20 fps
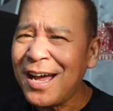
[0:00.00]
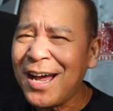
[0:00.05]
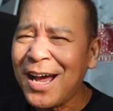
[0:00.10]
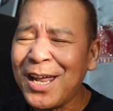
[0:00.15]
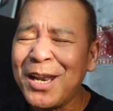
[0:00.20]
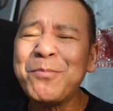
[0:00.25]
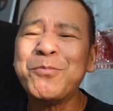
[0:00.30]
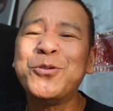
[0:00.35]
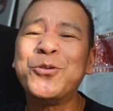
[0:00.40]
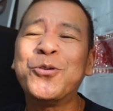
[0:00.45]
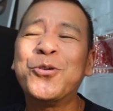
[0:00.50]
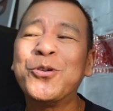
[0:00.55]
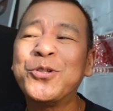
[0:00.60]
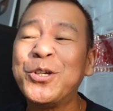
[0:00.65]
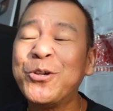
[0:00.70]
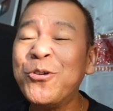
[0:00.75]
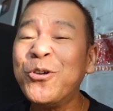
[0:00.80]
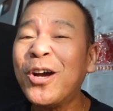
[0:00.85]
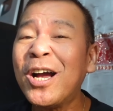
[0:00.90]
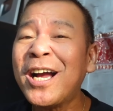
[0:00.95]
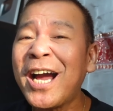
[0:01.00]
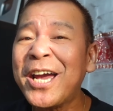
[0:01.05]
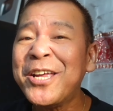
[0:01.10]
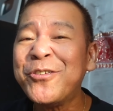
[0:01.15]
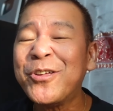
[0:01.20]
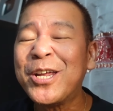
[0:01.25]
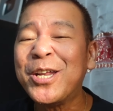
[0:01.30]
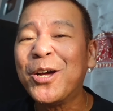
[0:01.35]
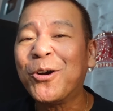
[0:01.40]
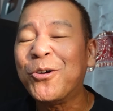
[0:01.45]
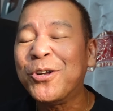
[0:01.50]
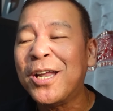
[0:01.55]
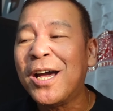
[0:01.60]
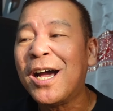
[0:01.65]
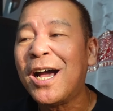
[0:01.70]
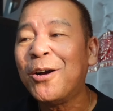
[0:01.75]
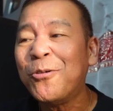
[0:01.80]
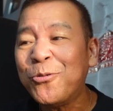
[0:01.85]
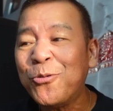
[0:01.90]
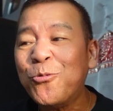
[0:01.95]
alam nyo, siguro kagaya nyo rin ako na
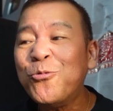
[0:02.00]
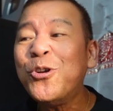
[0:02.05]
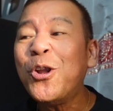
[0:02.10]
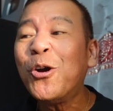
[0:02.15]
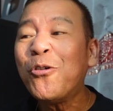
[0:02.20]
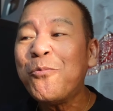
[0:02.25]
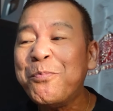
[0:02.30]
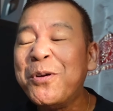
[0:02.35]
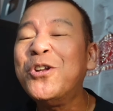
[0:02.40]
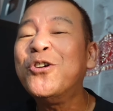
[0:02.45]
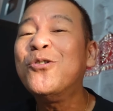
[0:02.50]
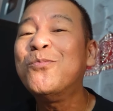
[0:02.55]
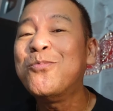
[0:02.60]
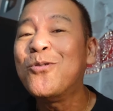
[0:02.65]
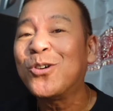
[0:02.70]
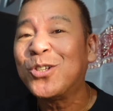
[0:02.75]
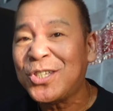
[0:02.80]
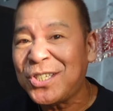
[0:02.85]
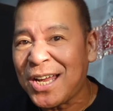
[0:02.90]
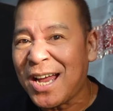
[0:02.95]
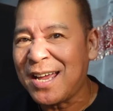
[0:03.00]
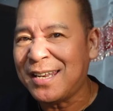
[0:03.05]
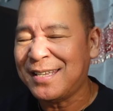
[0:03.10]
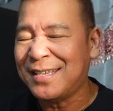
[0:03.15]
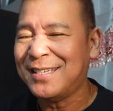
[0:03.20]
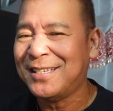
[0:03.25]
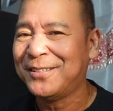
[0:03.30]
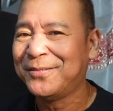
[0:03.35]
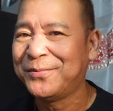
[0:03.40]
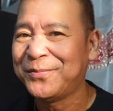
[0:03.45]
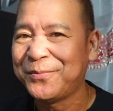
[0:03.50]
ang una kong binubuksan